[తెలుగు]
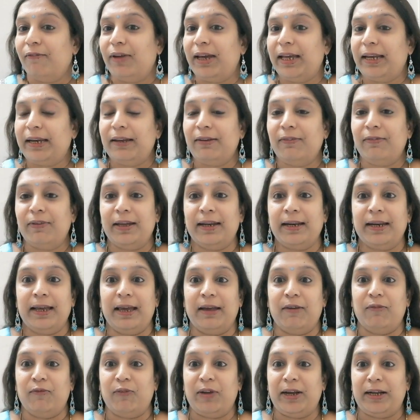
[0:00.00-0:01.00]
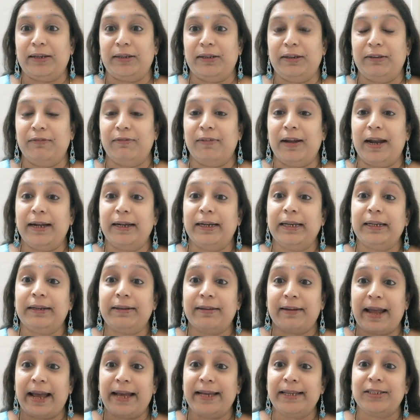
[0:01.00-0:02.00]
వెరీ వెరీ ఎఫెక్టివ్ అండి
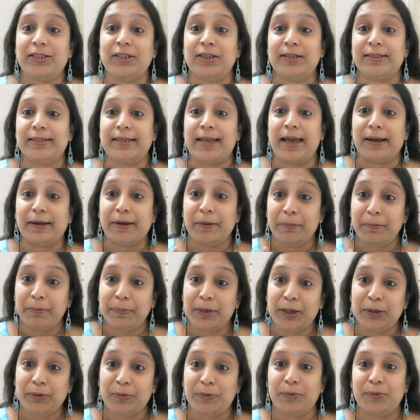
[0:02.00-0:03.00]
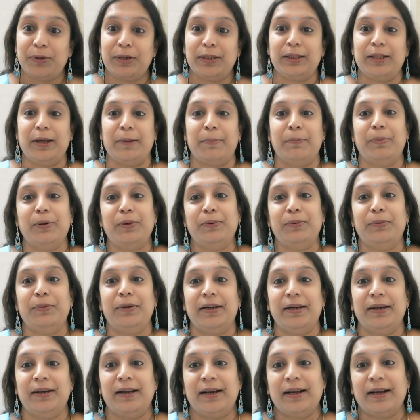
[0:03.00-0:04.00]
ట్రై చేశాక మీరు కూడా
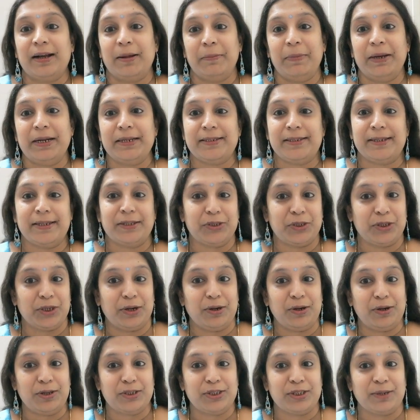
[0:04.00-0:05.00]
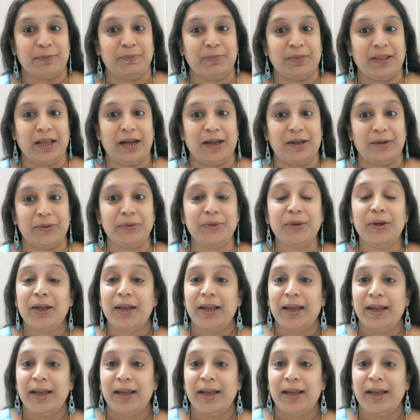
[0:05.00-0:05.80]
తప్పకుండా నా కమెంట్ సెక్షన్లో చెప్తారు